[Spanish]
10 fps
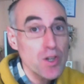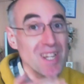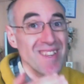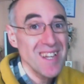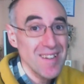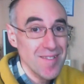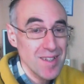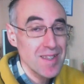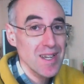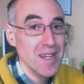y de
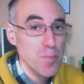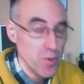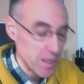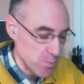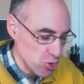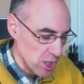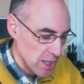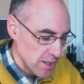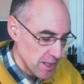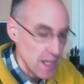excedentes que podamos
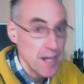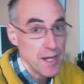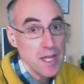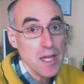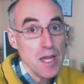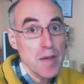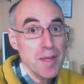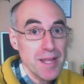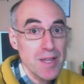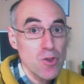tener y
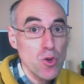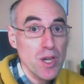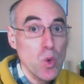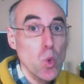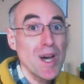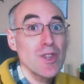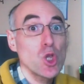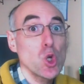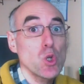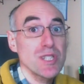evitando que
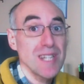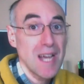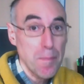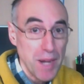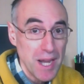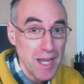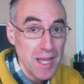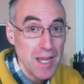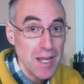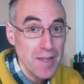cuando se
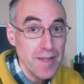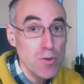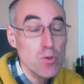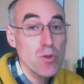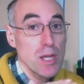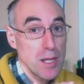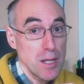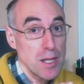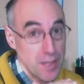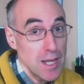apague el,
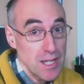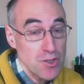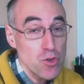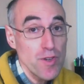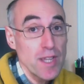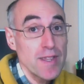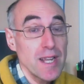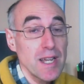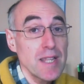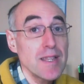el, enchufe
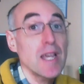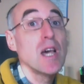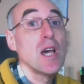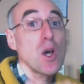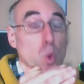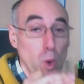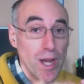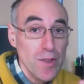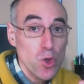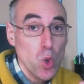inteligente
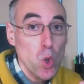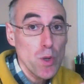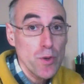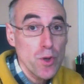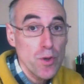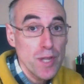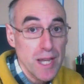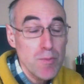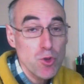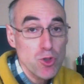cuando mm,
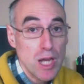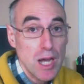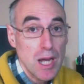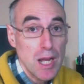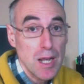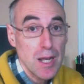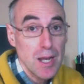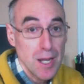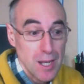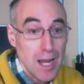lleguemos
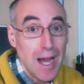al,